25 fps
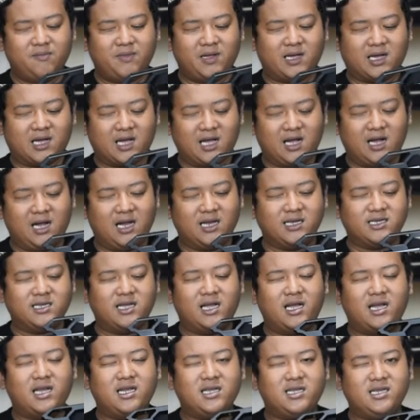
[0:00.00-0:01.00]

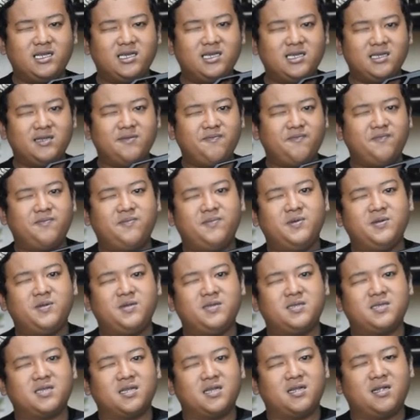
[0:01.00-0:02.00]
pegangannya ini
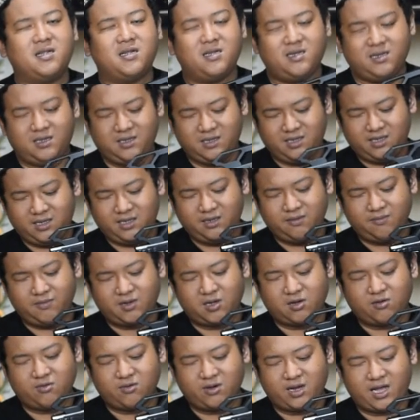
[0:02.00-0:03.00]
bisa ini
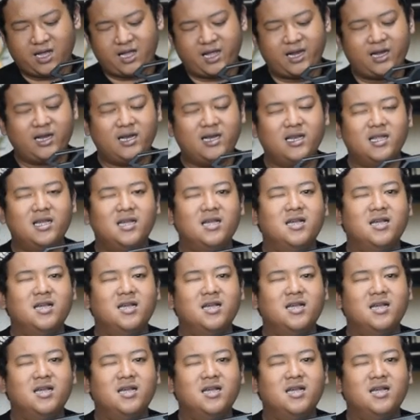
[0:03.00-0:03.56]
menggunakan